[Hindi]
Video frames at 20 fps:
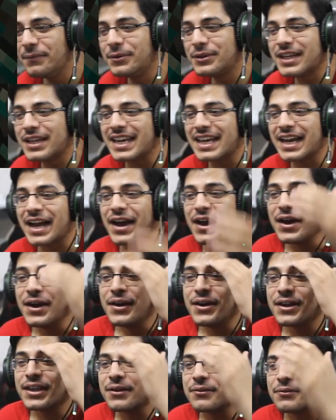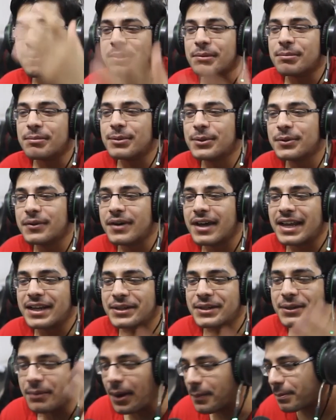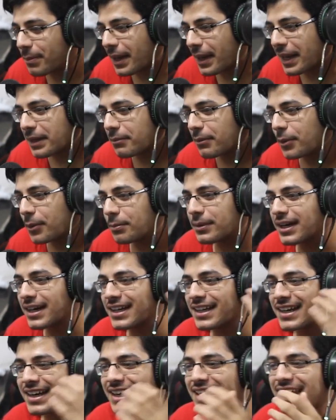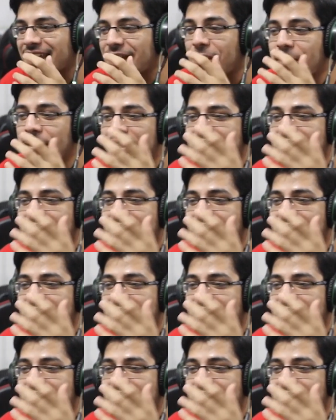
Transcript: मुझे लगा ये वही ब्लू वाला है जो मैं पहले मैं ऊपर आके रखे और